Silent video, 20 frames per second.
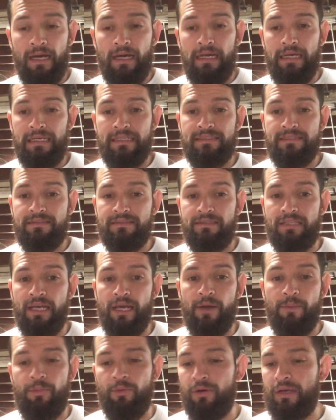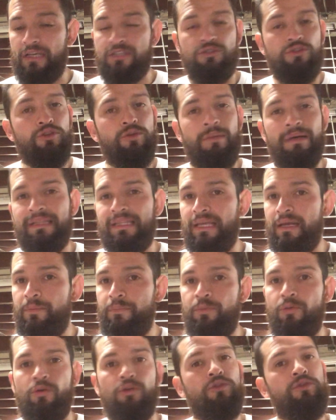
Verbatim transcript: Este, porque esto toma tiempo,